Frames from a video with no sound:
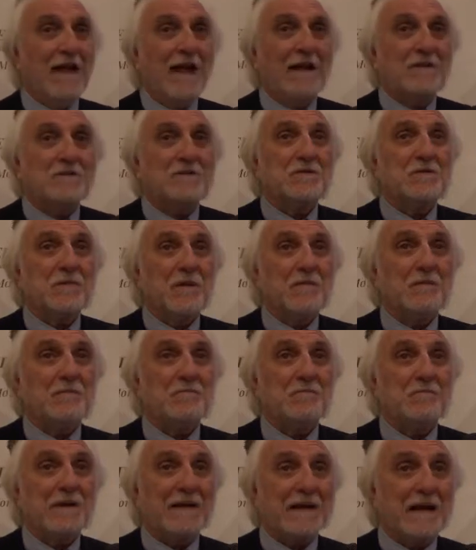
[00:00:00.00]
Allora dobbiamo
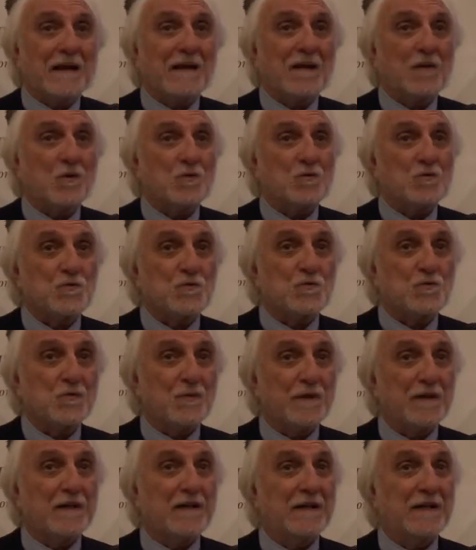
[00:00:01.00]
imparare a
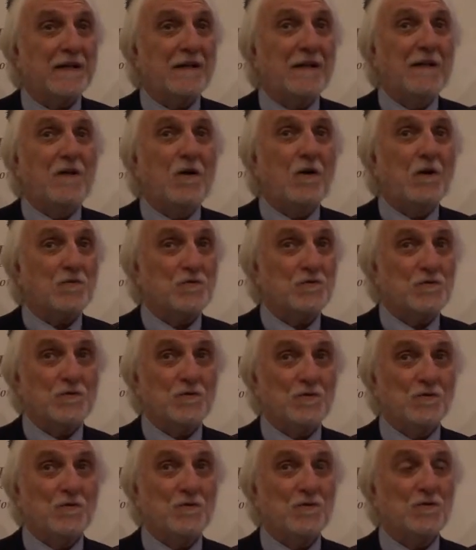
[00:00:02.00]
costruire
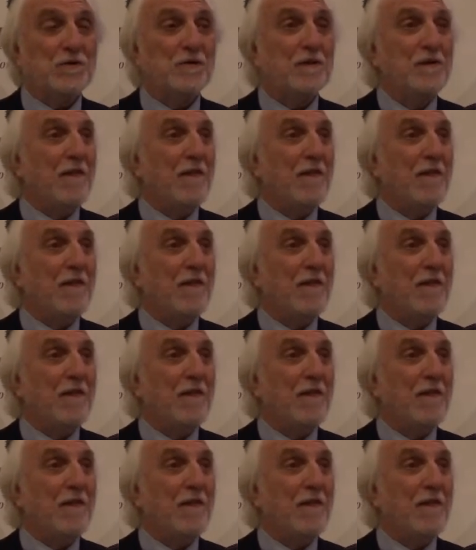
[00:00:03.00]
oggi noi